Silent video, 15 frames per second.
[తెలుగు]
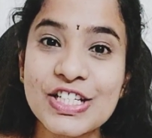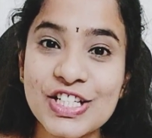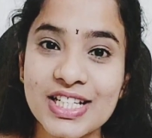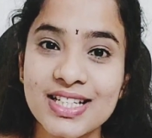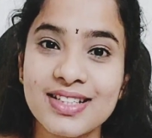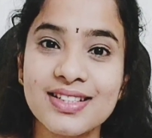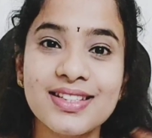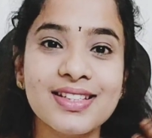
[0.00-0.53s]

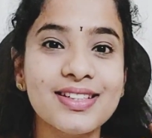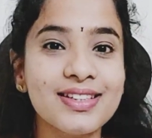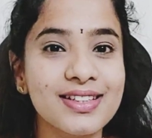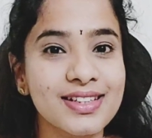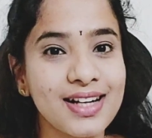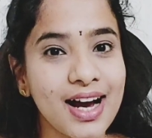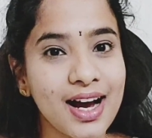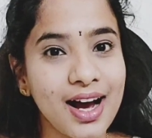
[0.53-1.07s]
జీన్స్
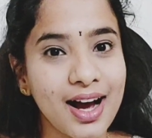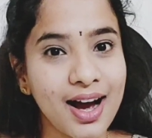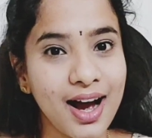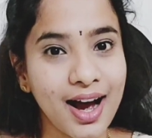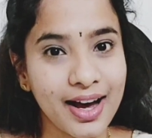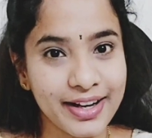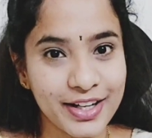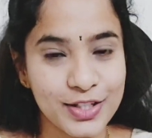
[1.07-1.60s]

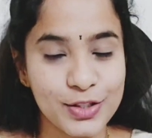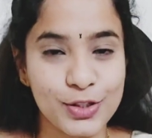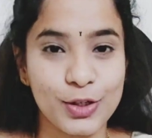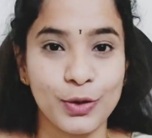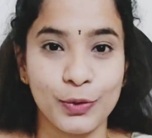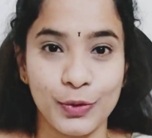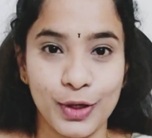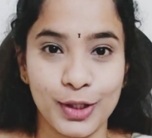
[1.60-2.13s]
ఆ
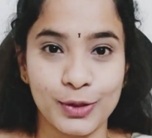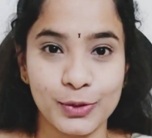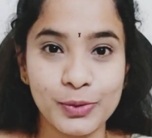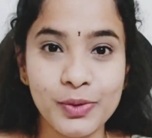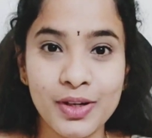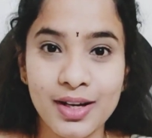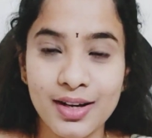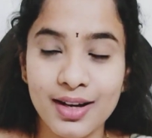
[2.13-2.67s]
రేంజ్లో ఉండదు
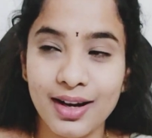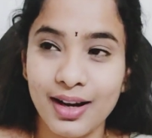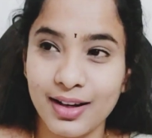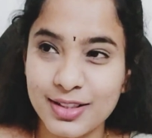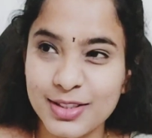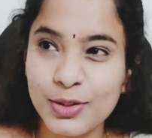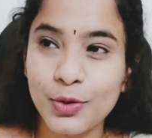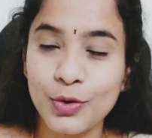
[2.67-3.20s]

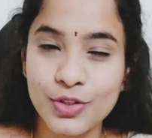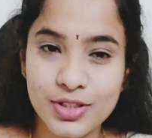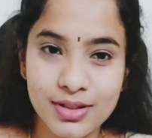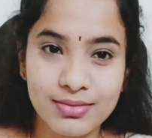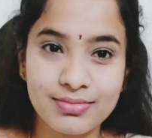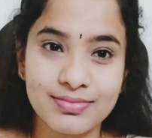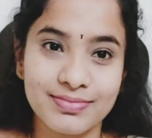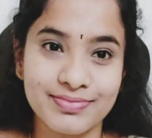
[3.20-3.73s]
సో
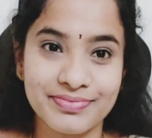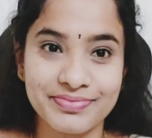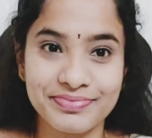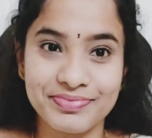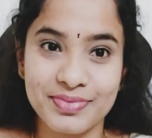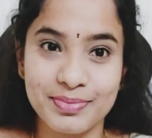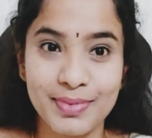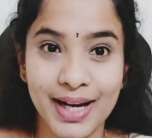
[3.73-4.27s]
కొంచెం
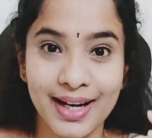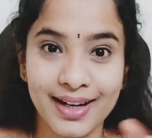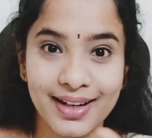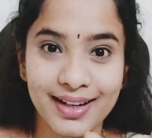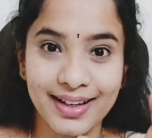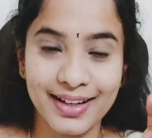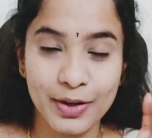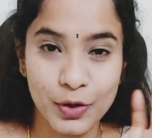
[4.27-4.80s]

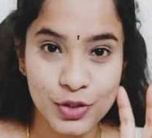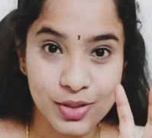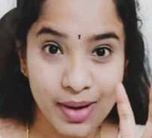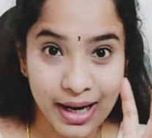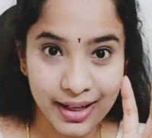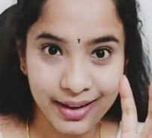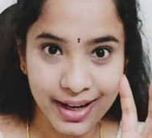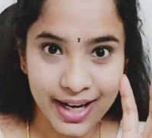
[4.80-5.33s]
మనల్ని కొంచెం
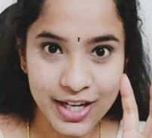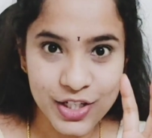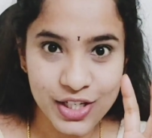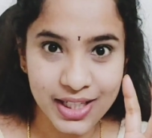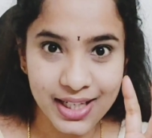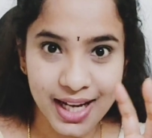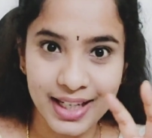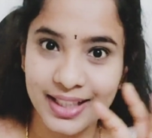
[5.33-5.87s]
అట్రాక్ట్
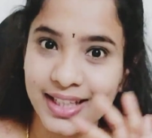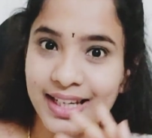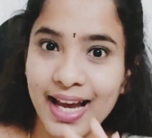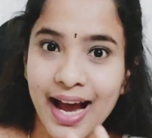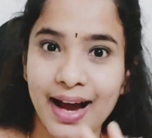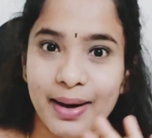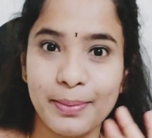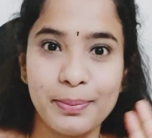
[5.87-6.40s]
చేయడానికి
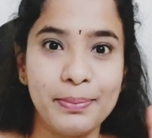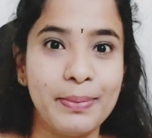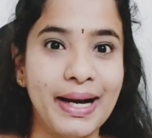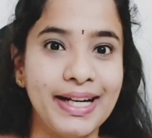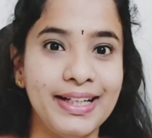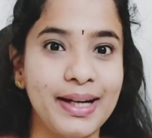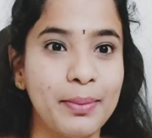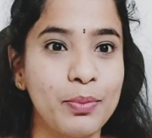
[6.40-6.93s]
ఆ
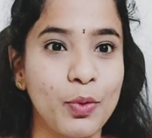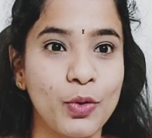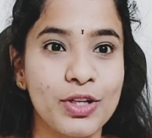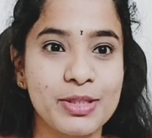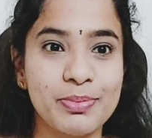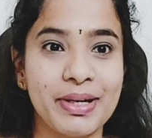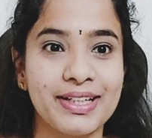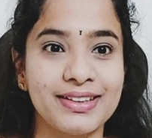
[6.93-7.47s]
బయట
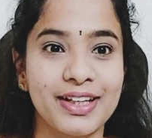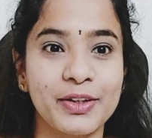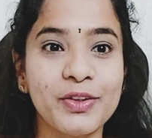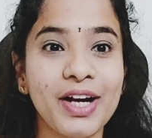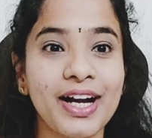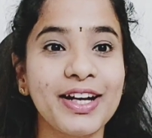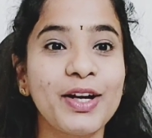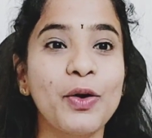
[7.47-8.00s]
బోర్డ్స్ పెడతారు
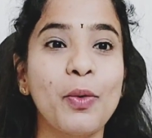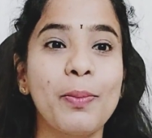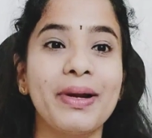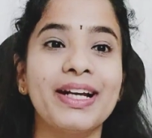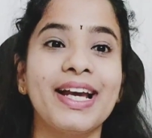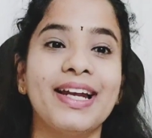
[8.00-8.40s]
కానీ లోపలికి